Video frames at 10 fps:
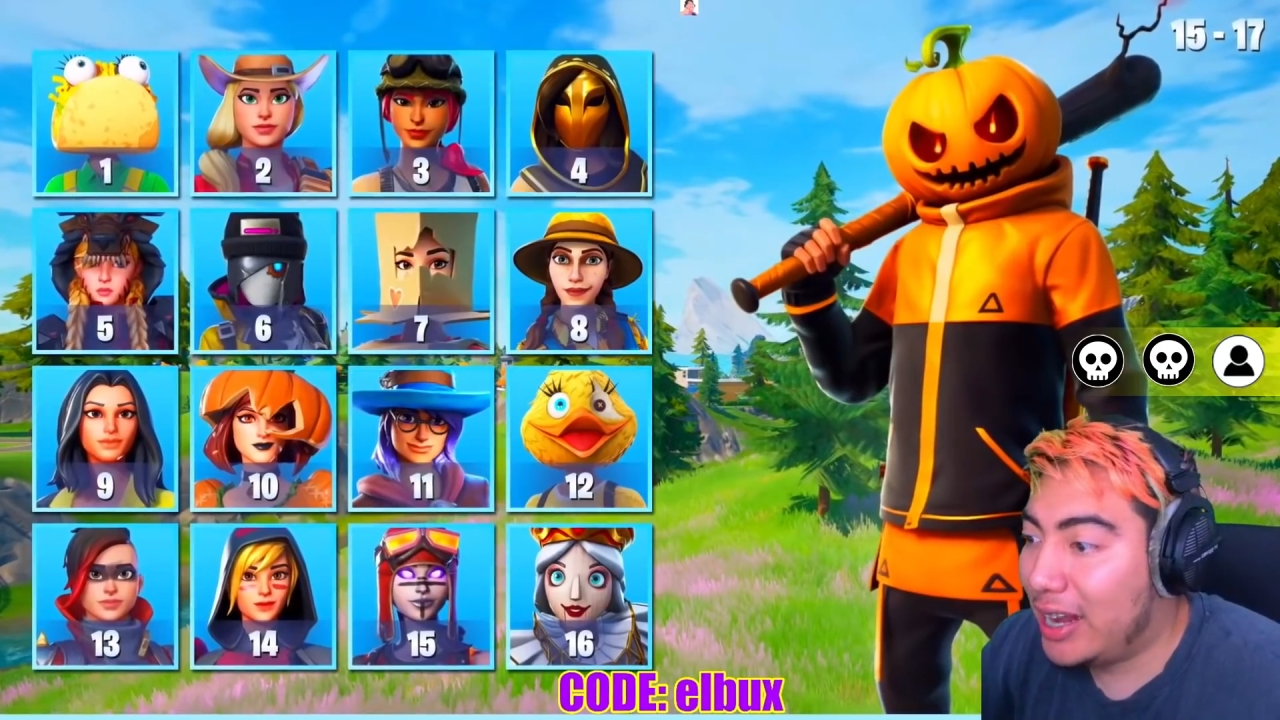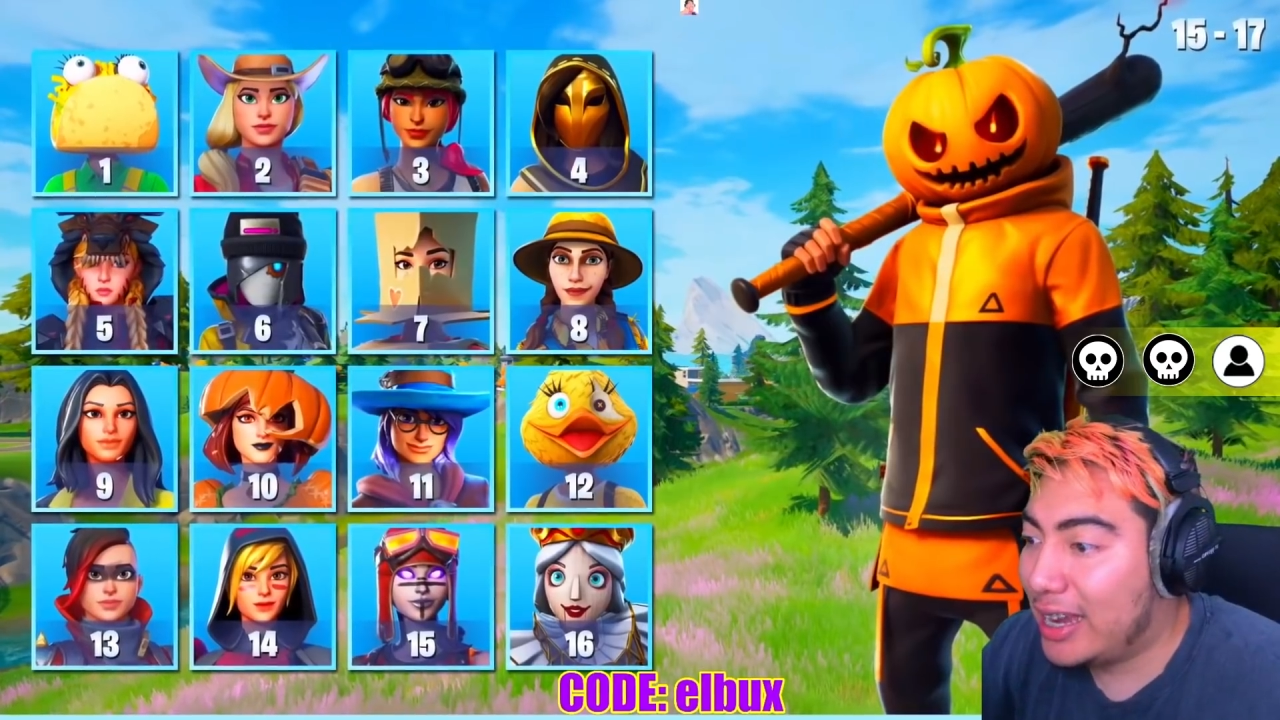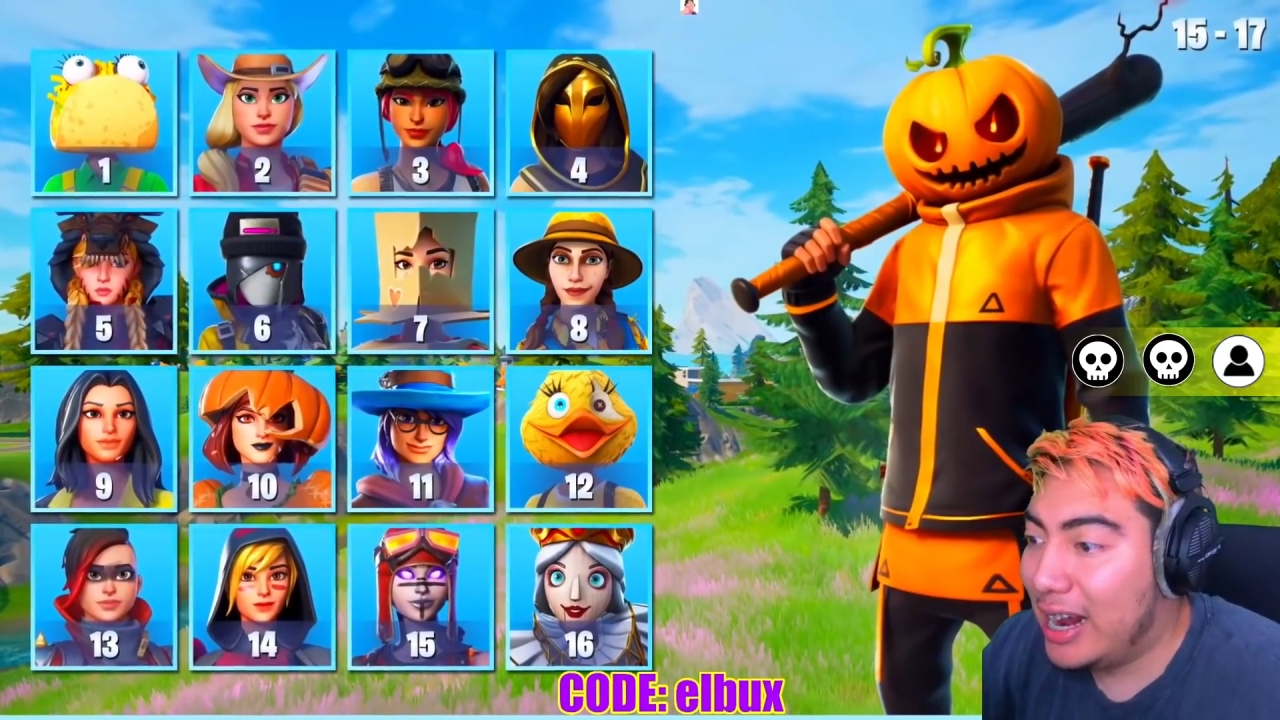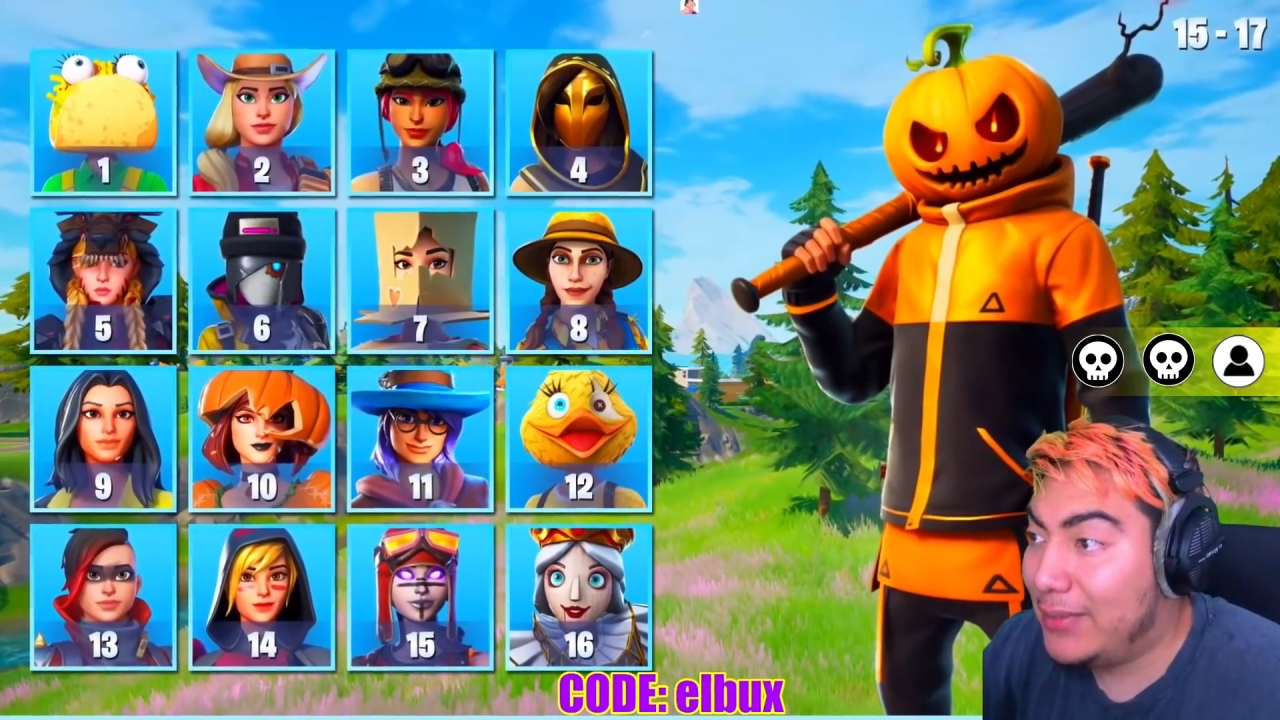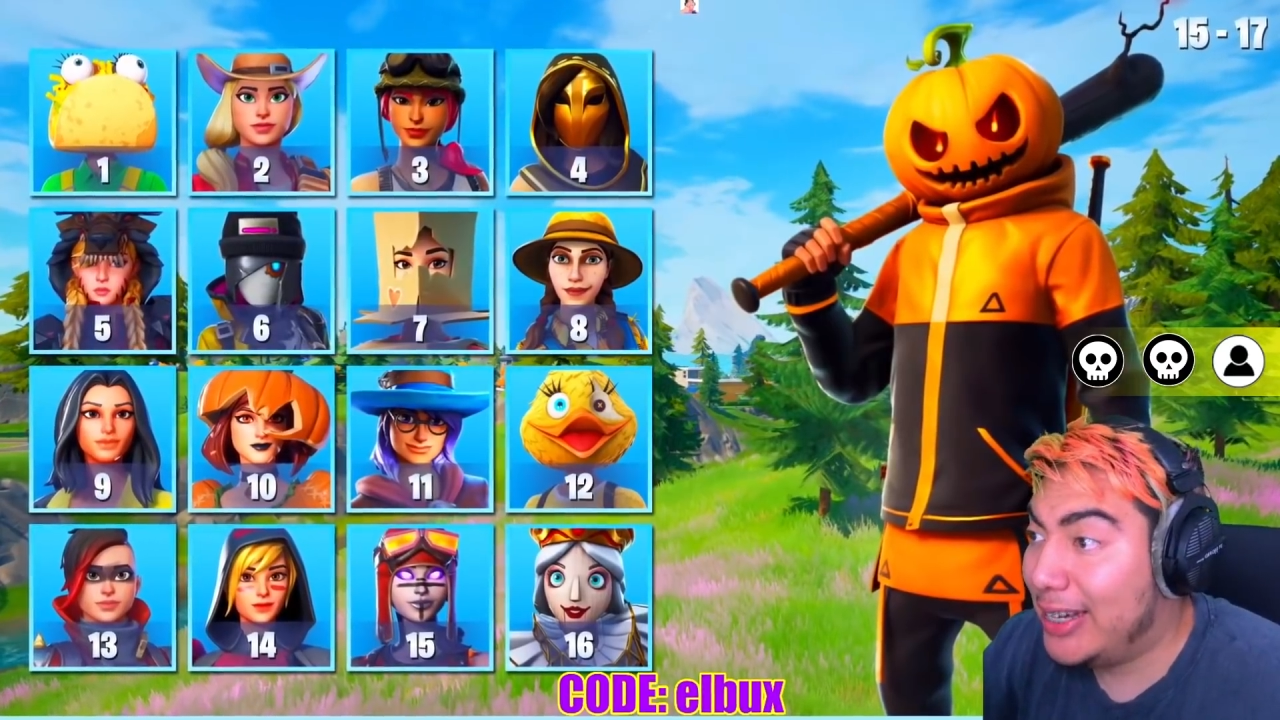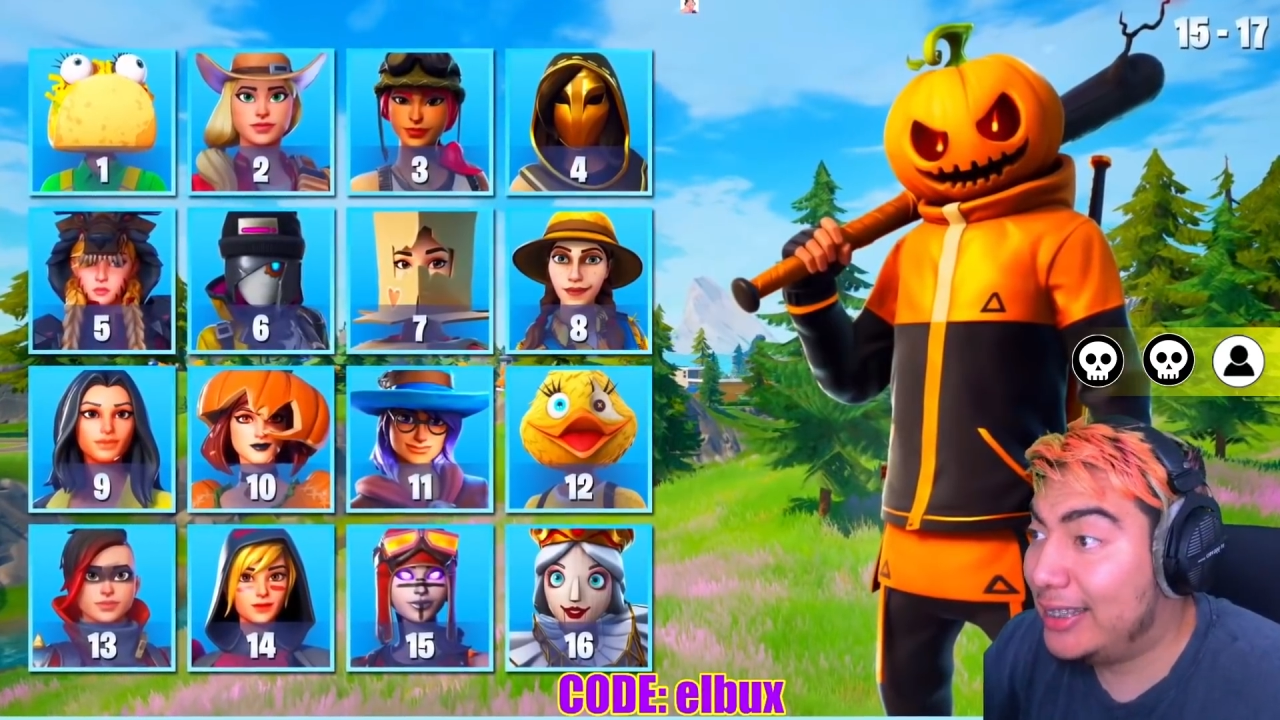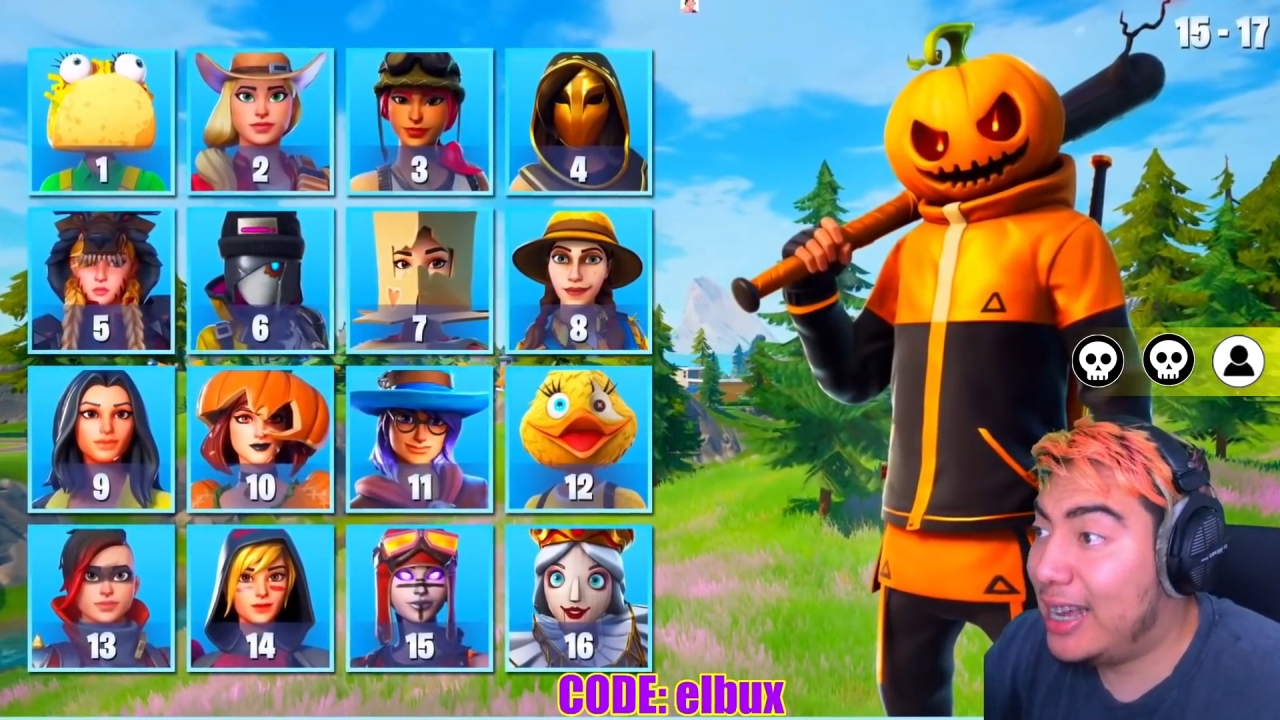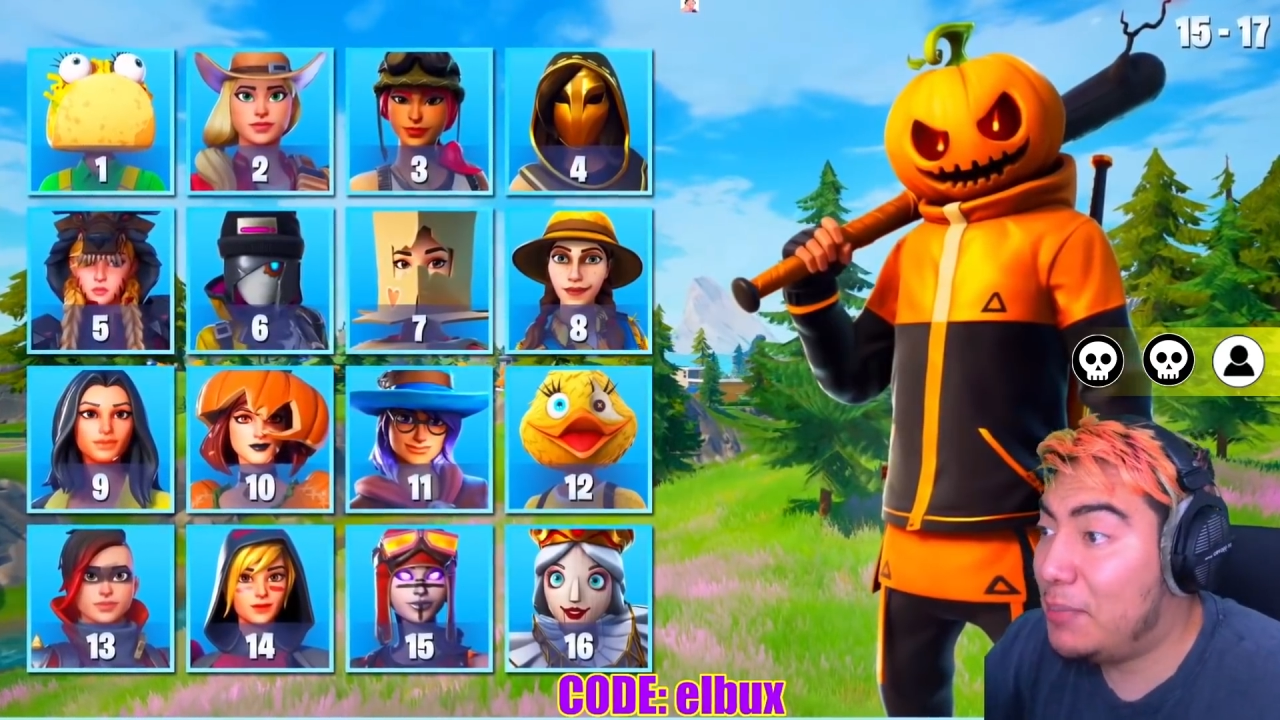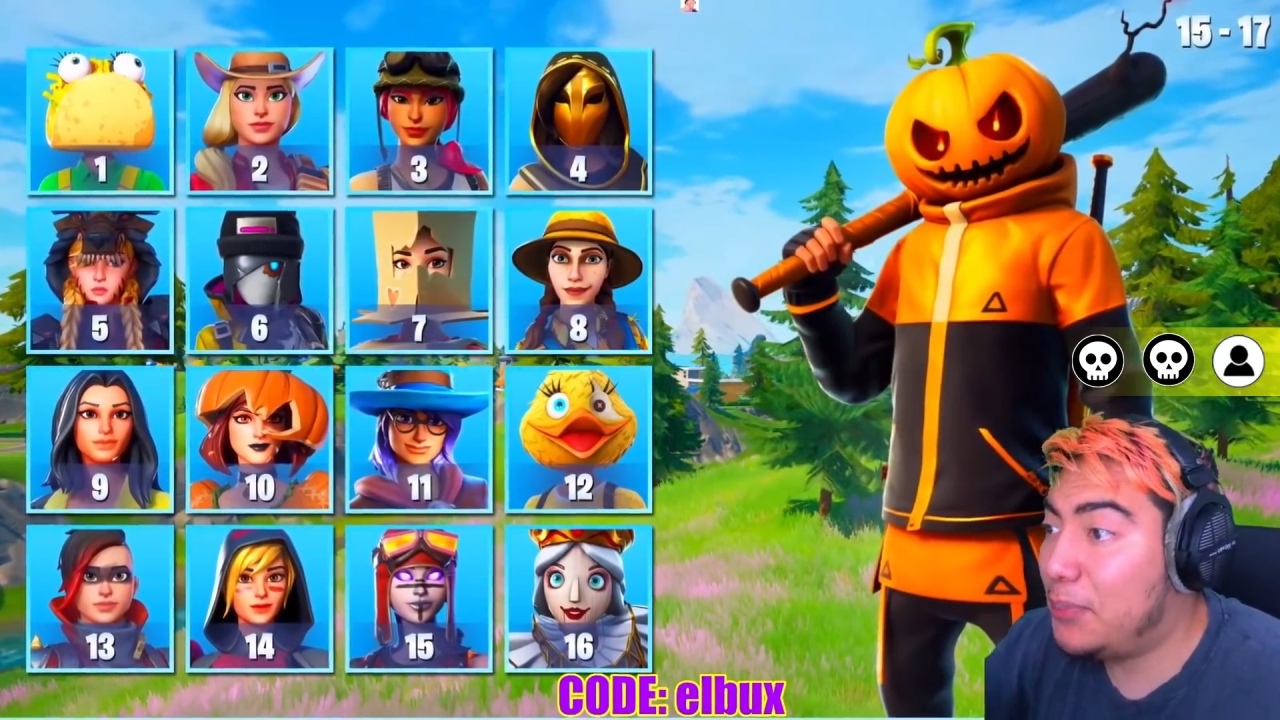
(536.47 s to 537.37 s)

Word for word: calabaza,